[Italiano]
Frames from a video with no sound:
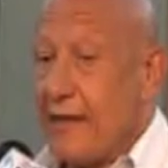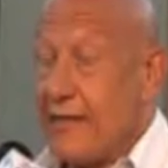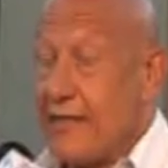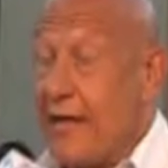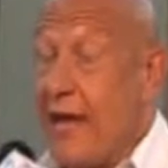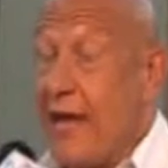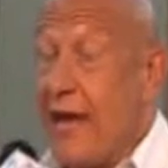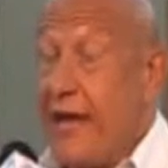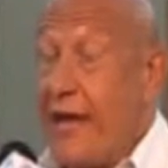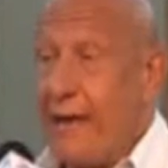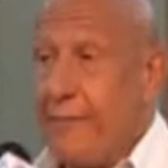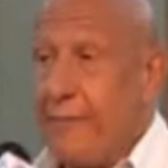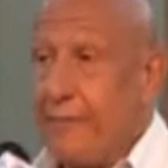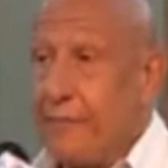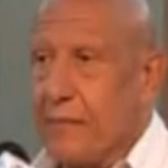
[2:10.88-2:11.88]
Sì,
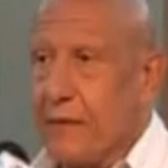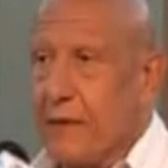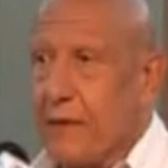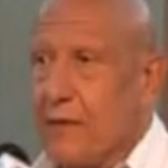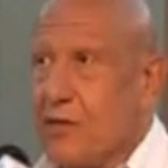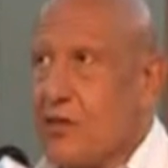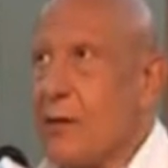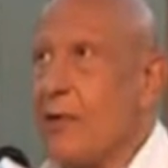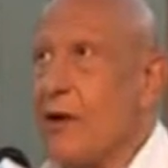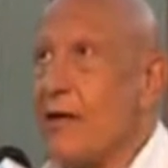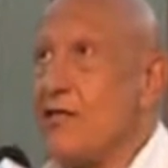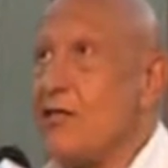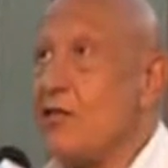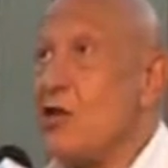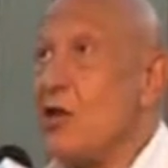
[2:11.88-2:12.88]
ehm, diciamo che
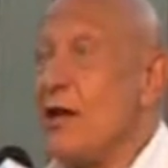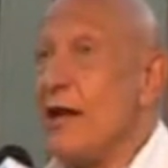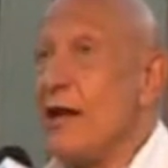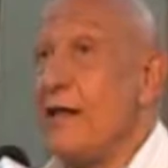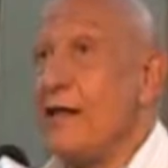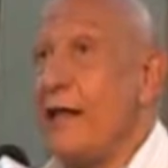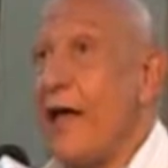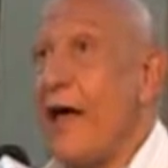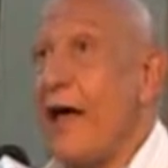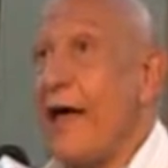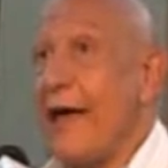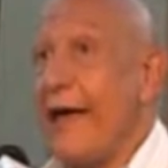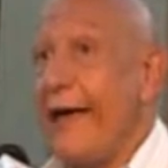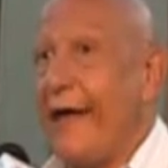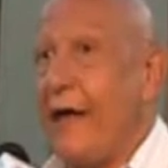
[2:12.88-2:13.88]
la
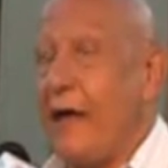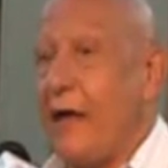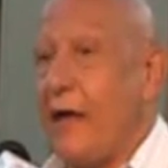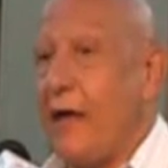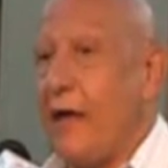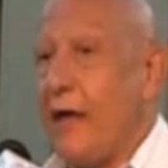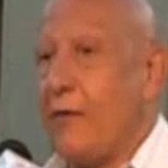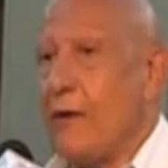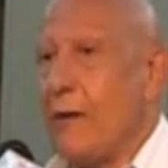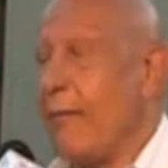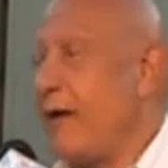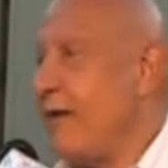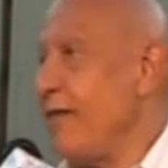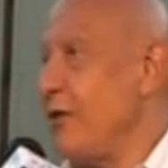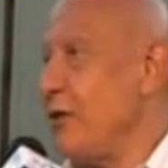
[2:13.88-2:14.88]
sicilianità è, è una
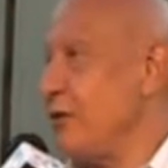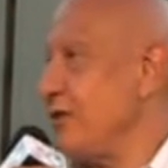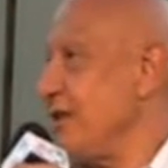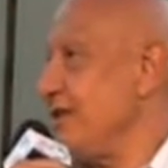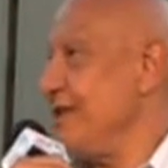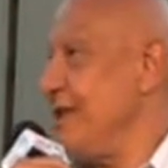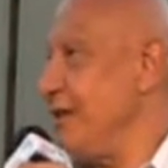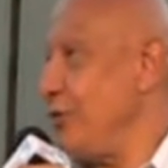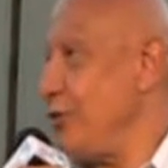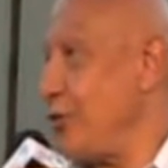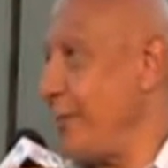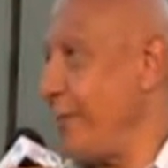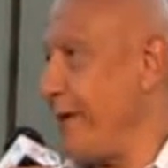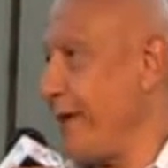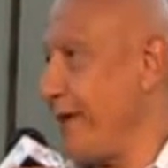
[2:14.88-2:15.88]
meravigliosa
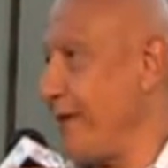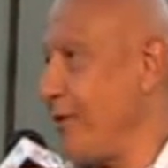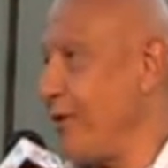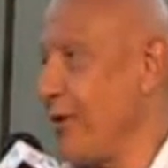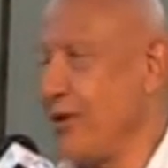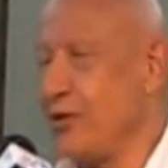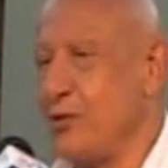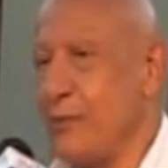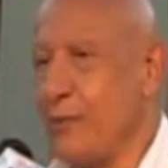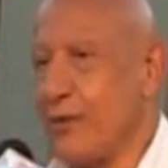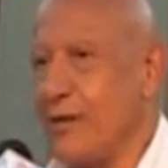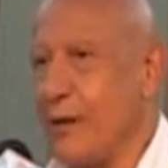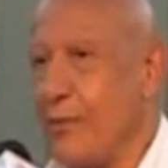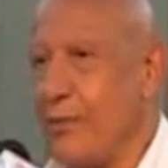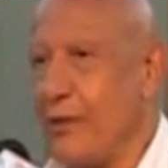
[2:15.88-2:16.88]
sindrome no? che ci
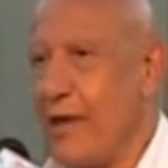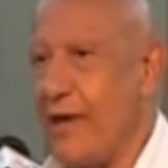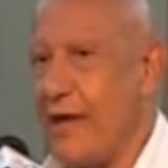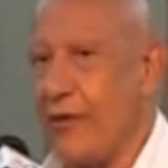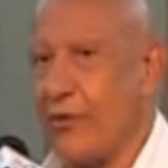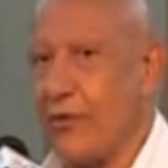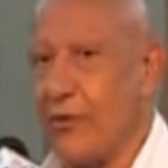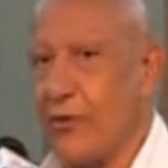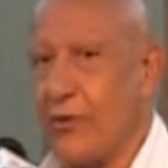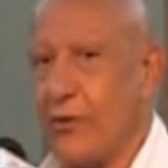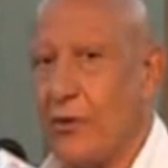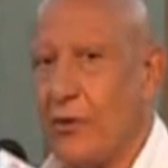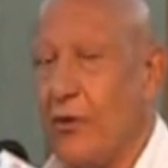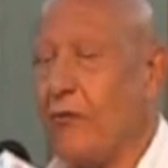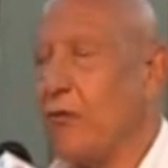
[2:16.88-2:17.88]
portiamo dietro.
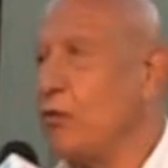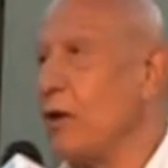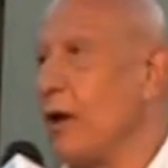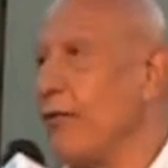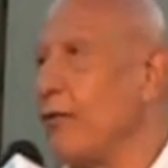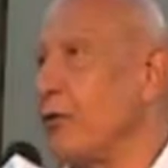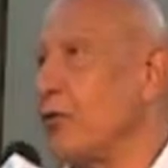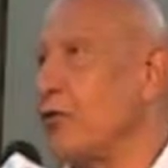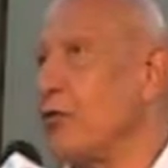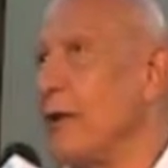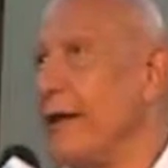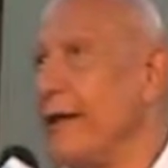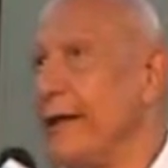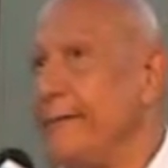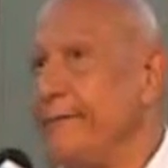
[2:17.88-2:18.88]
Io ho avuto la
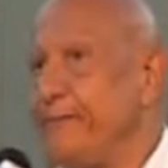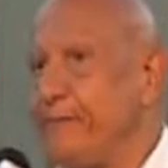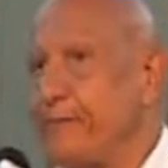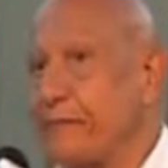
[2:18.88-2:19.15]
fortuna di